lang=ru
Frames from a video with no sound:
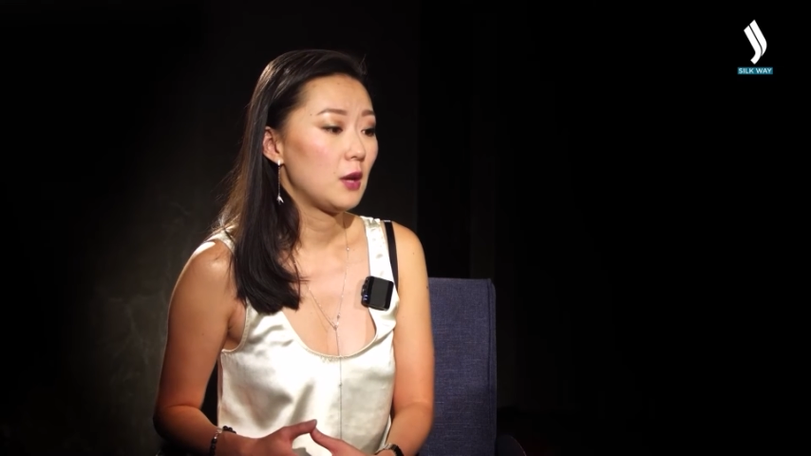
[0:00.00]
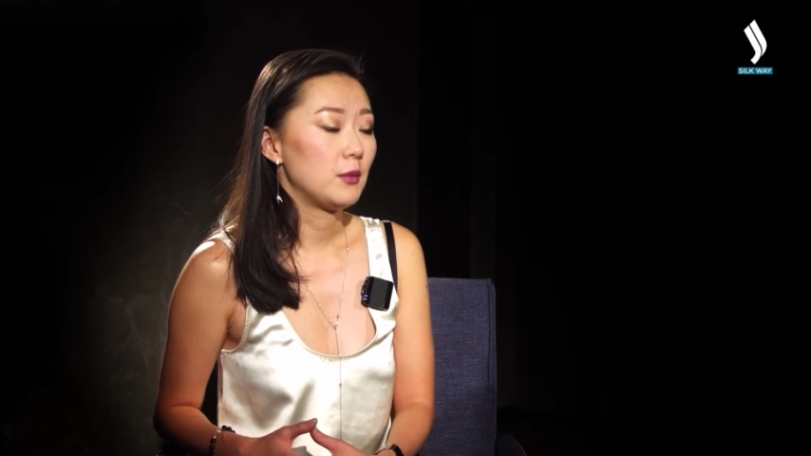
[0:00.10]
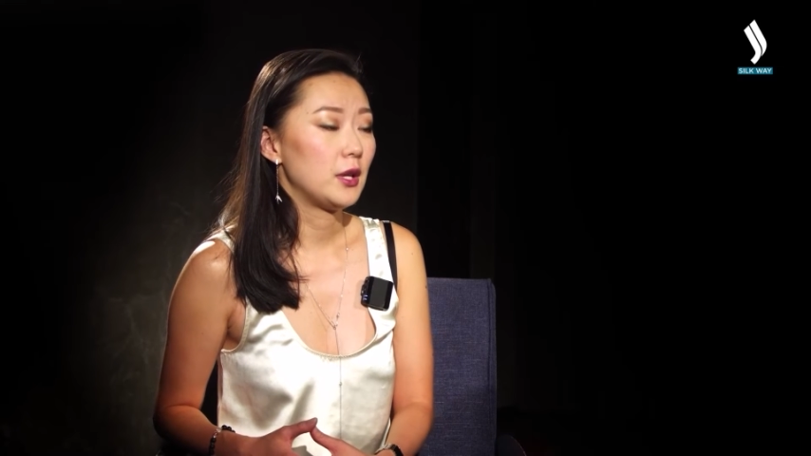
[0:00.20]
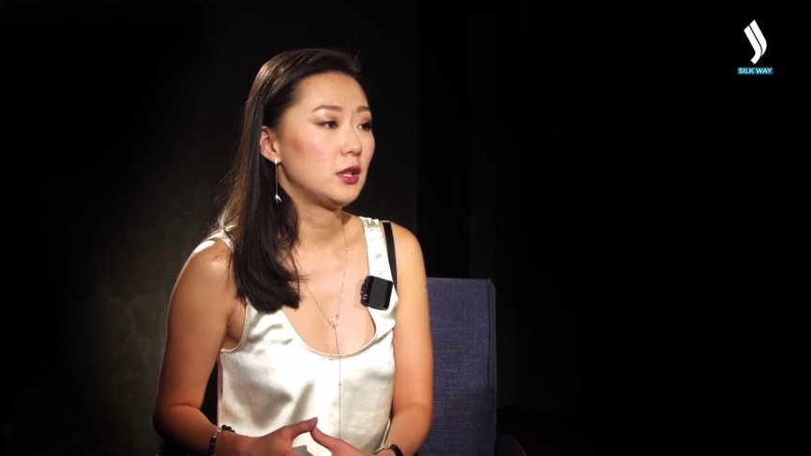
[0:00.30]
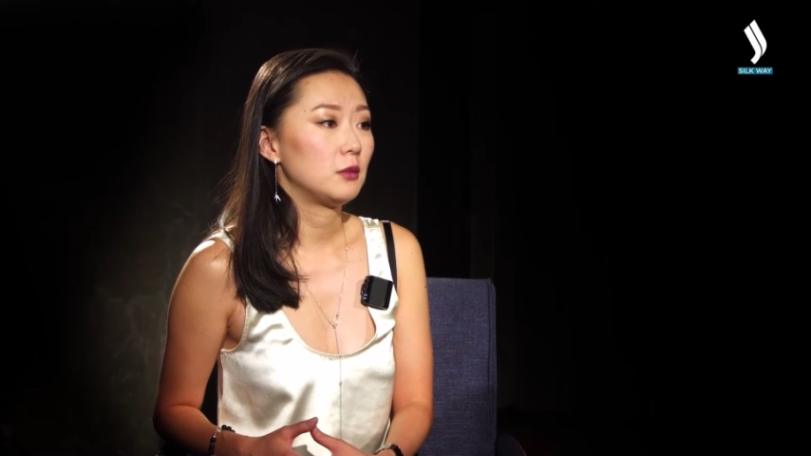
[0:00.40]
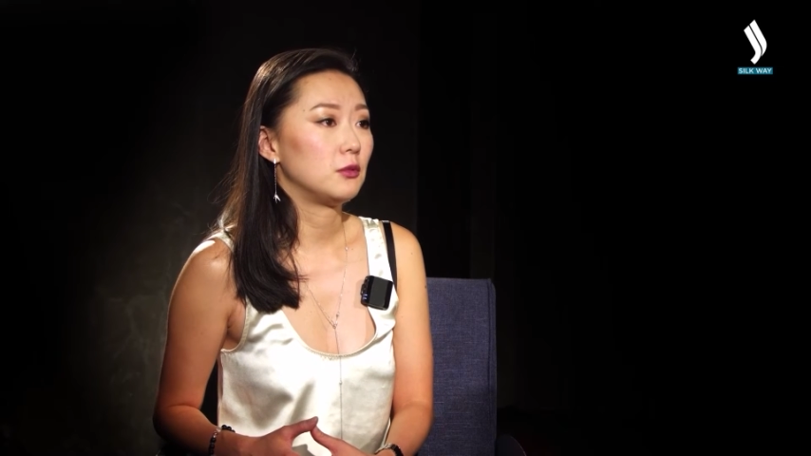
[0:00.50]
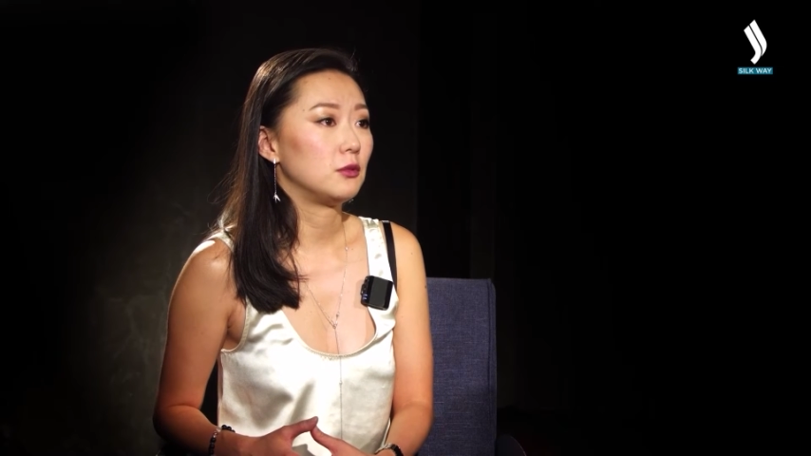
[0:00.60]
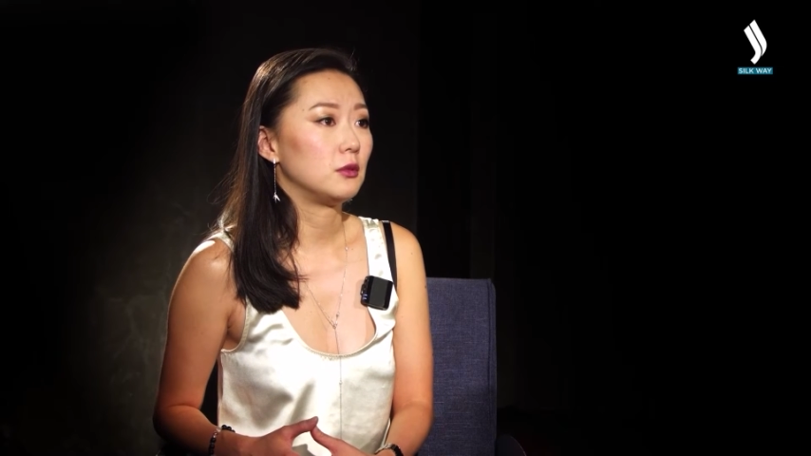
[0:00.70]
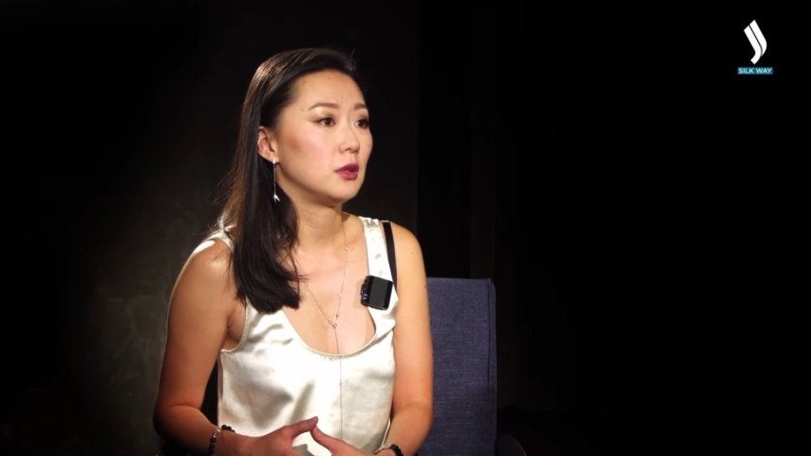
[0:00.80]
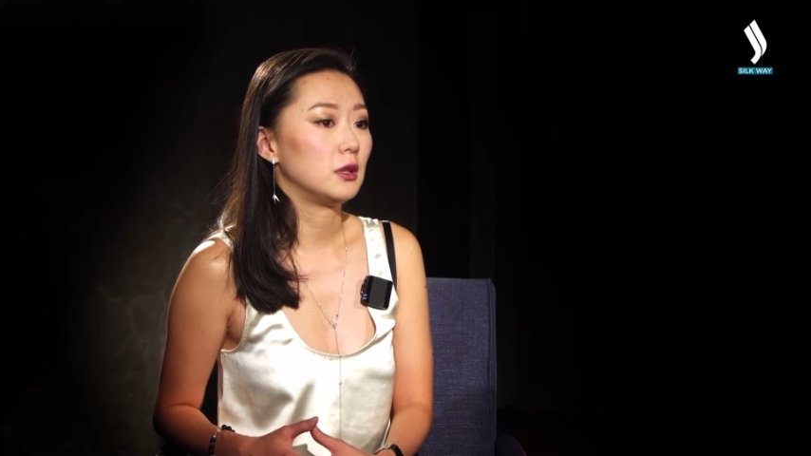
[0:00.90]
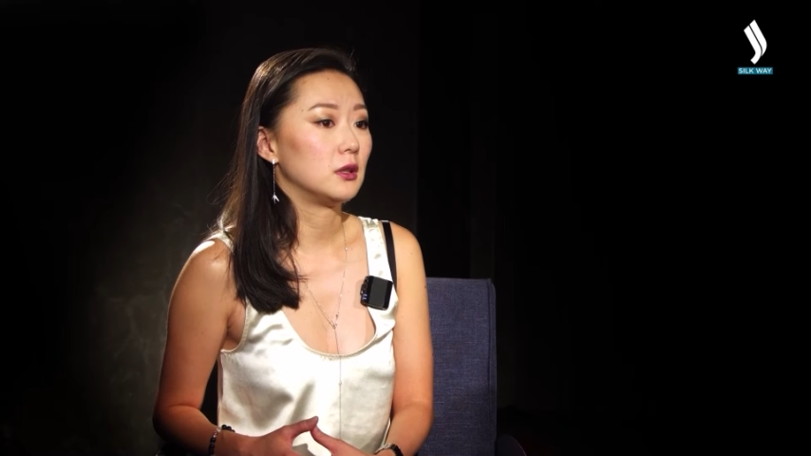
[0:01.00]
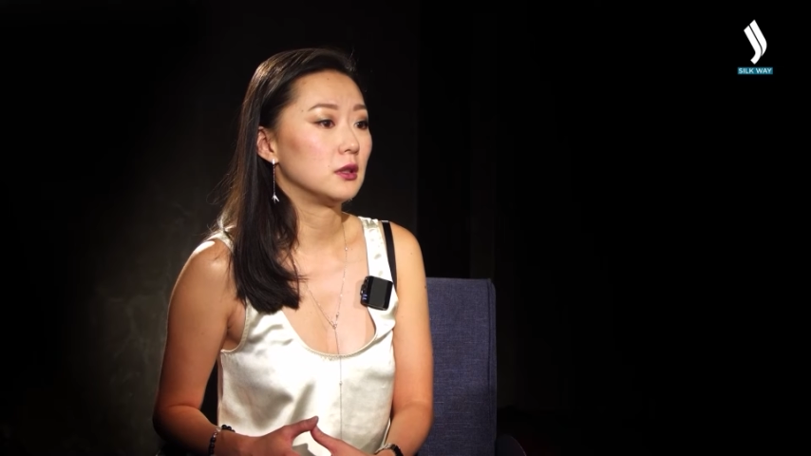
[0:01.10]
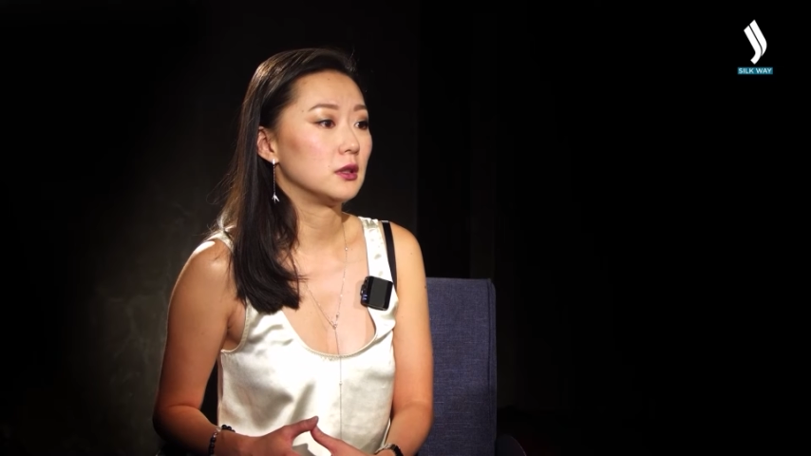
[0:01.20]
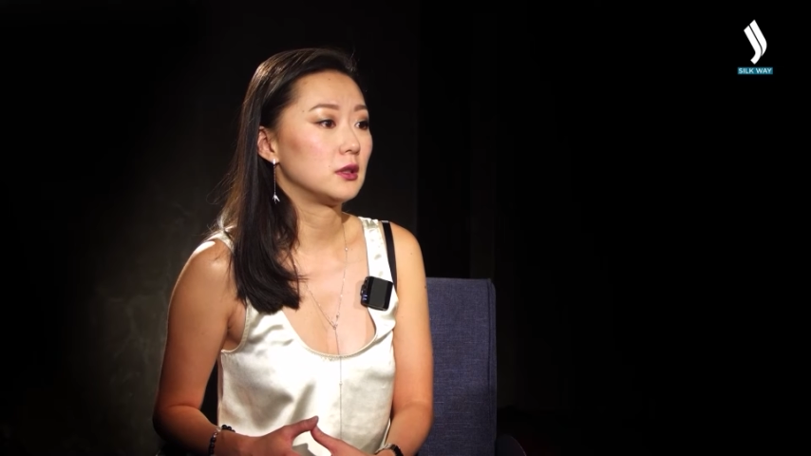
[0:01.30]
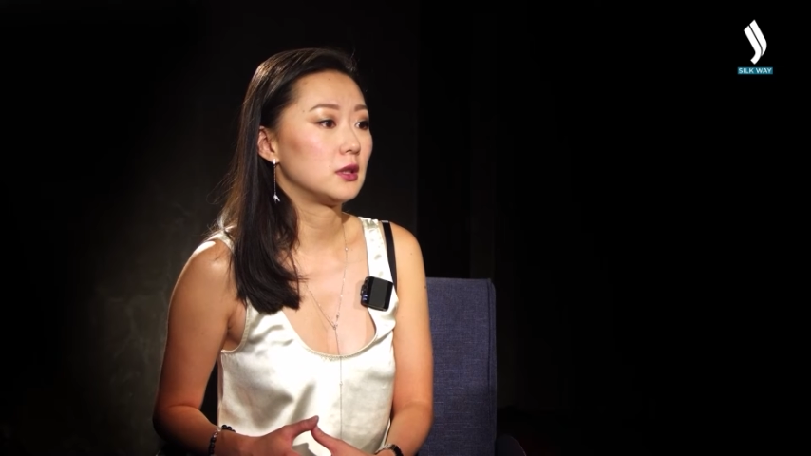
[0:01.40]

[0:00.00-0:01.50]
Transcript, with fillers: Поэтому а,